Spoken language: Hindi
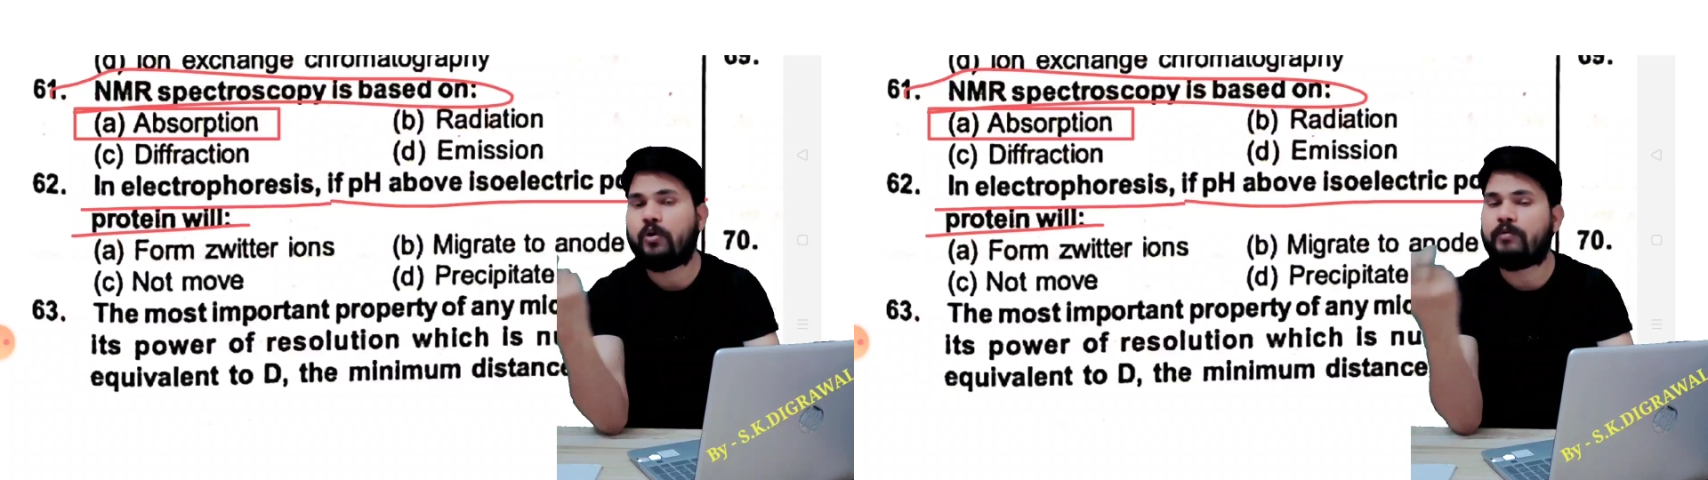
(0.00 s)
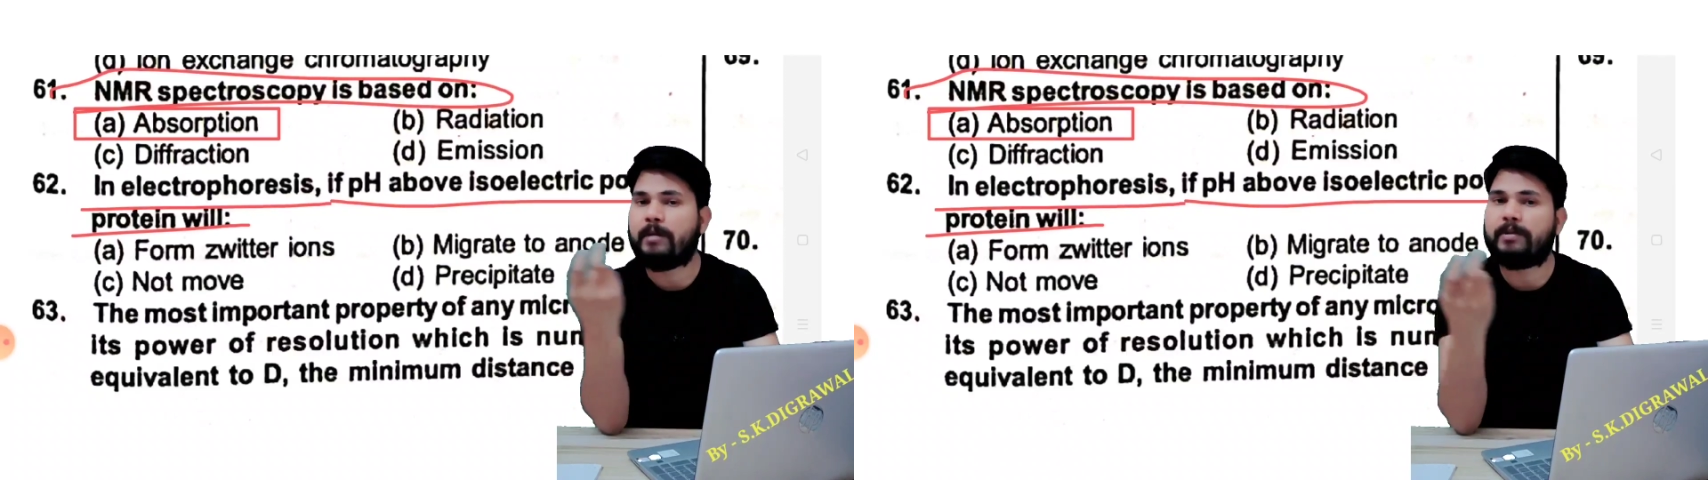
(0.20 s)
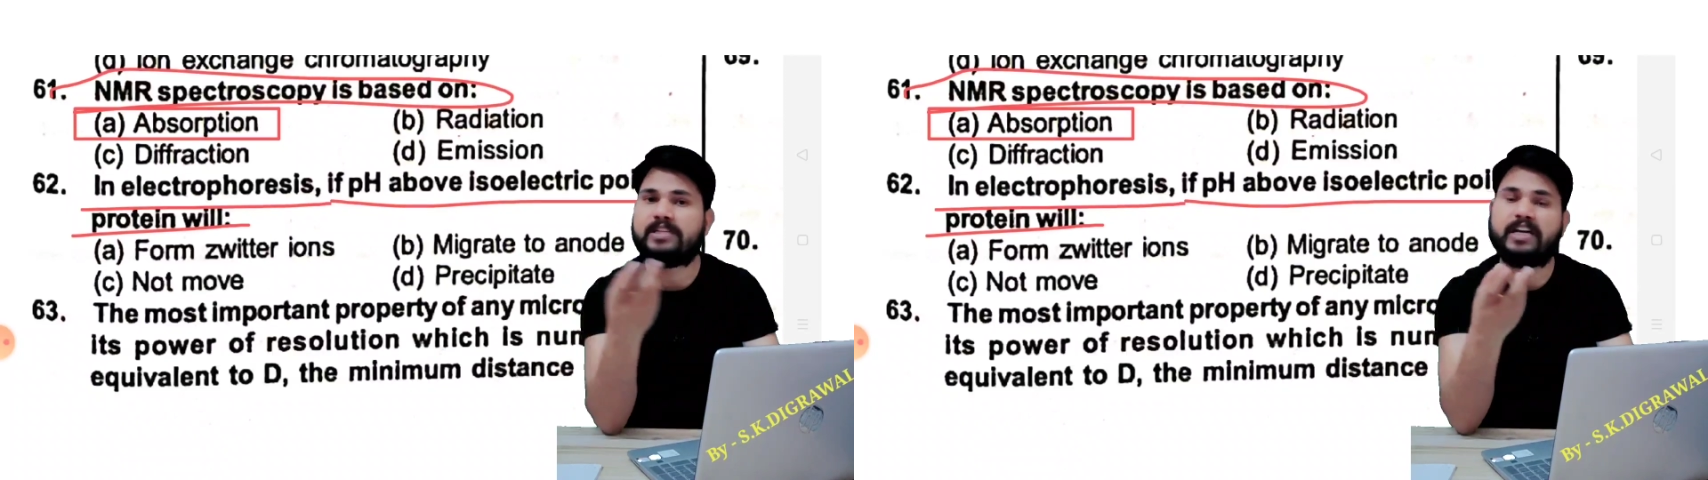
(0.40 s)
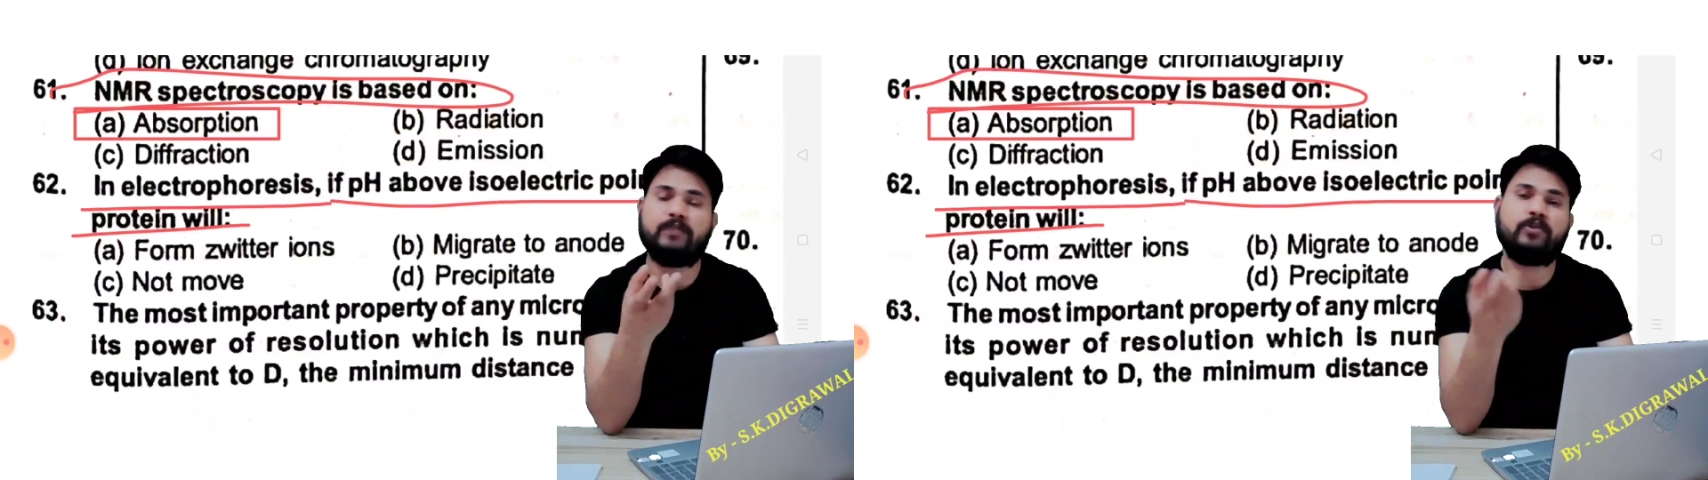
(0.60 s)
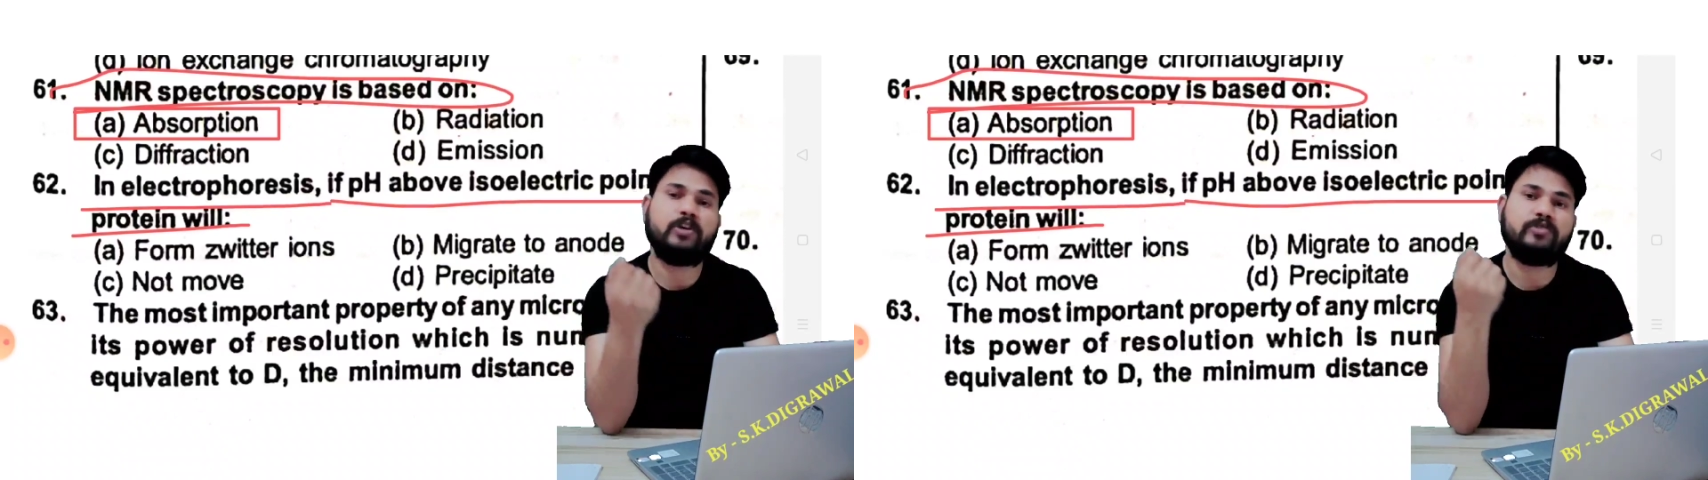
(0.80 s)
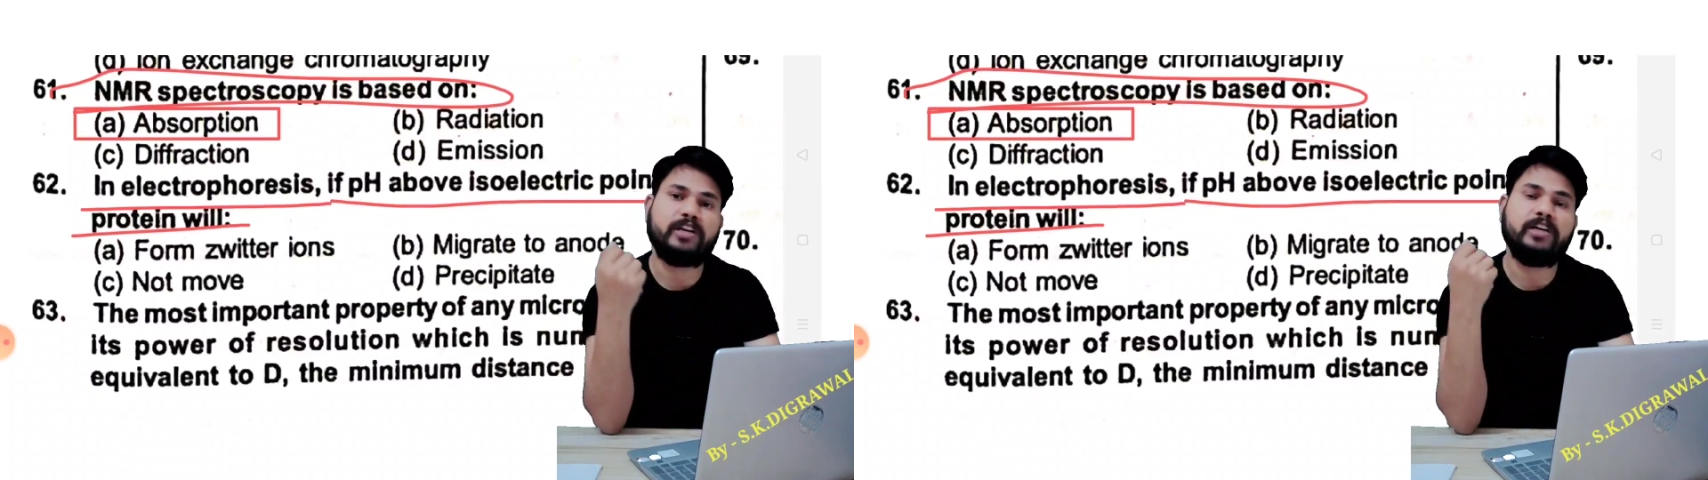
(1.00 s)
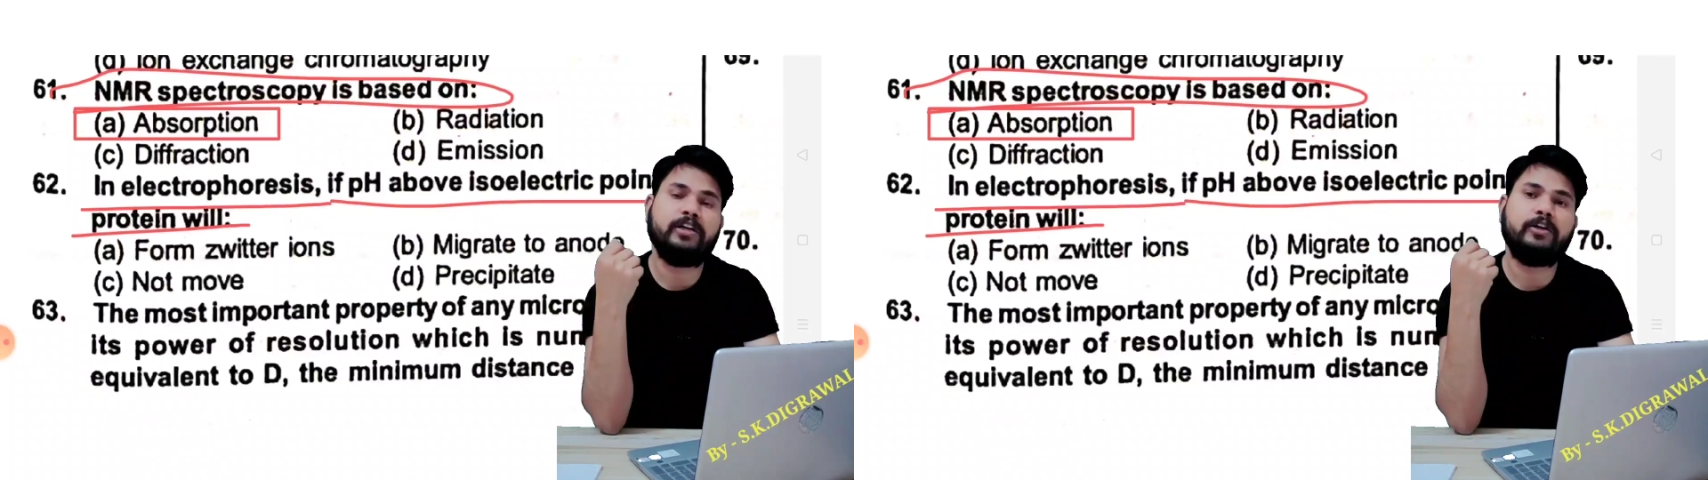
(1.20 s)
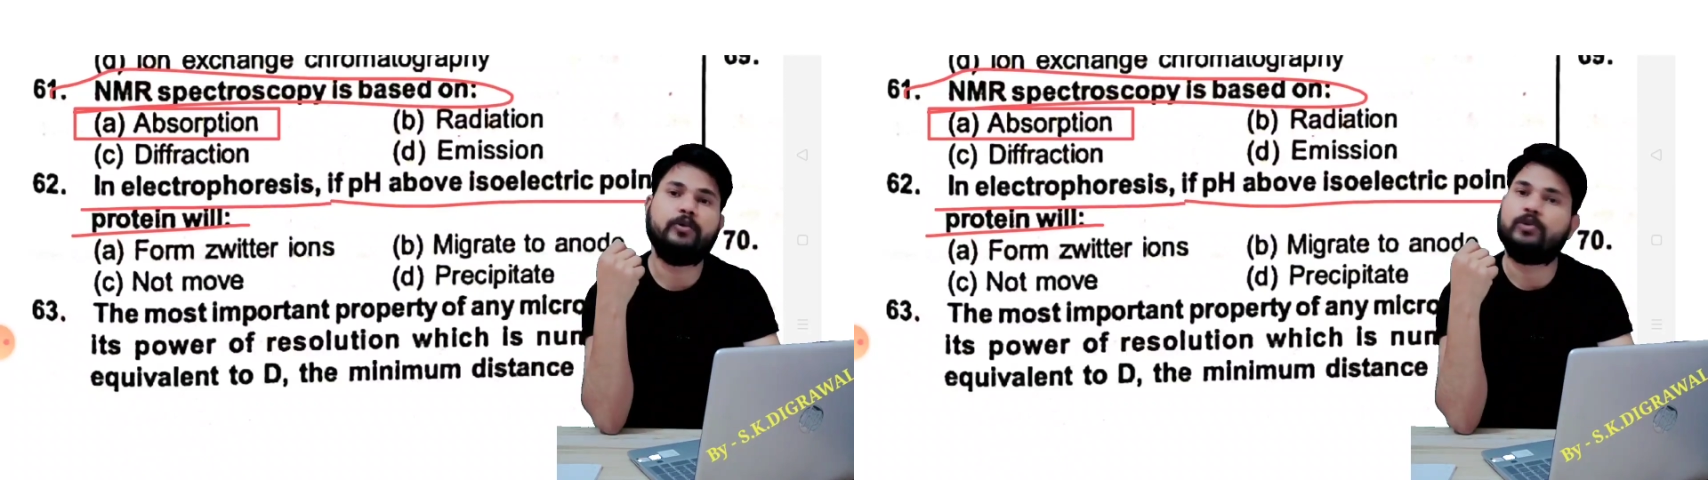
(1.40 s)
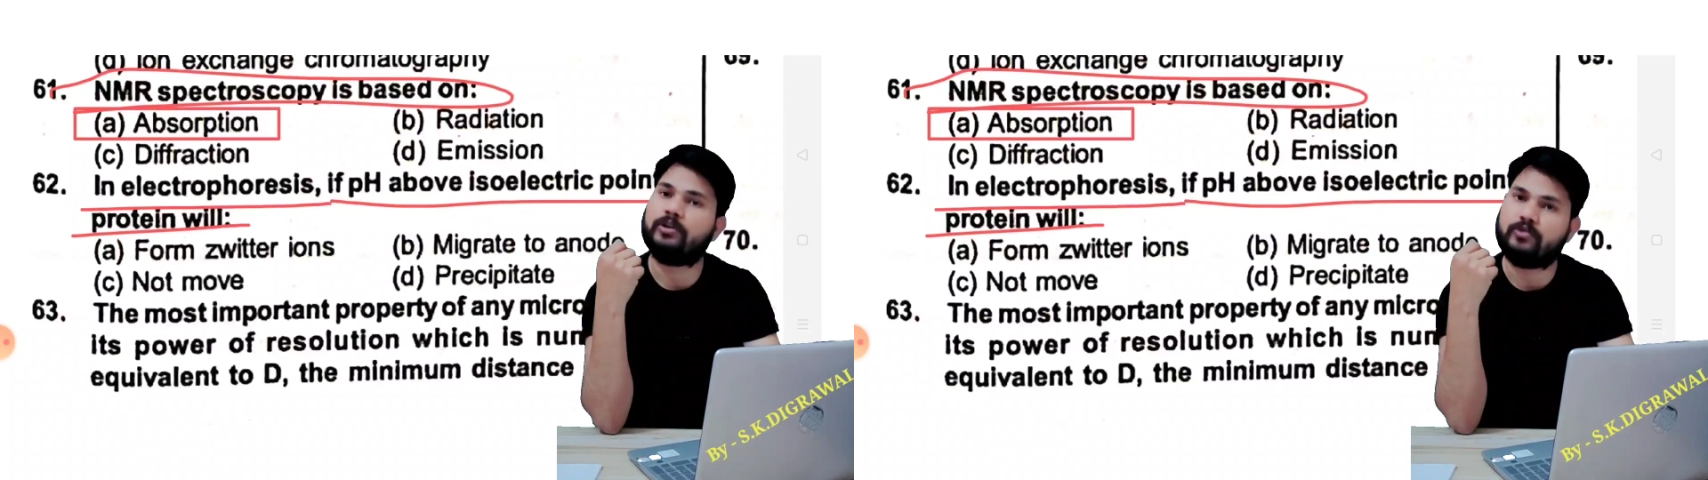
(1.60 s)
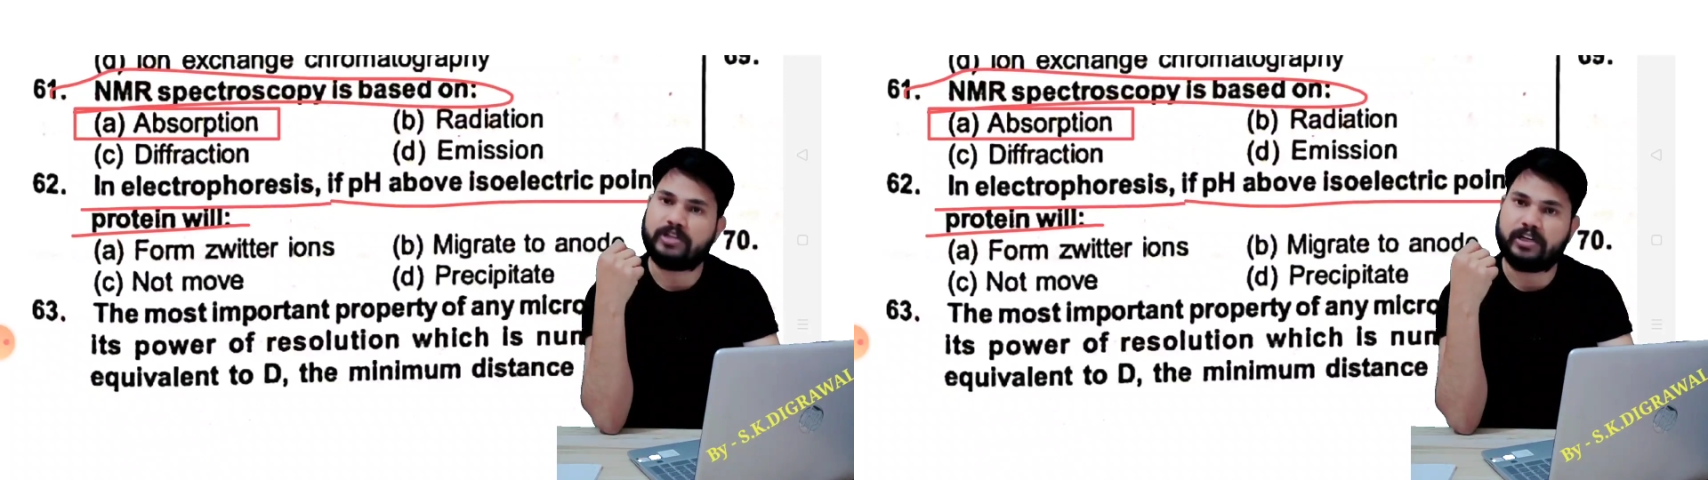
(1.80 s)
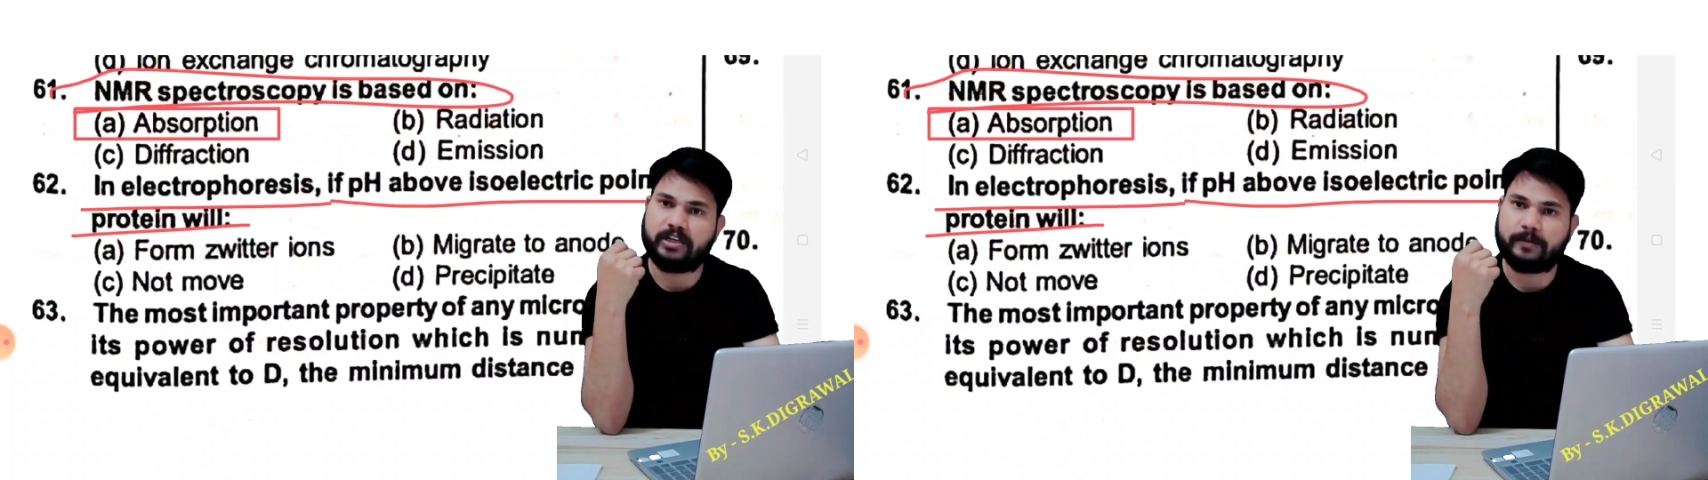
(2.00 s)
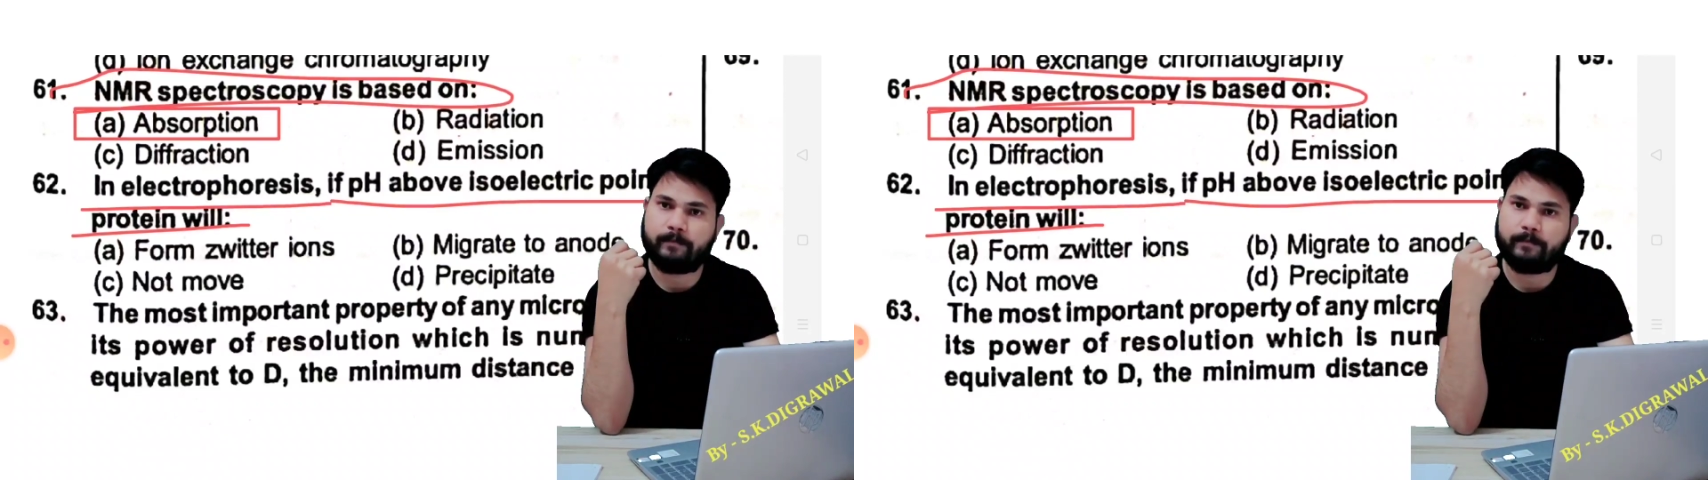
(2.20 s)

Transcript: और वहां पर जाकर वो क्या हो जाएगी न्यूट्रल हो जाएगी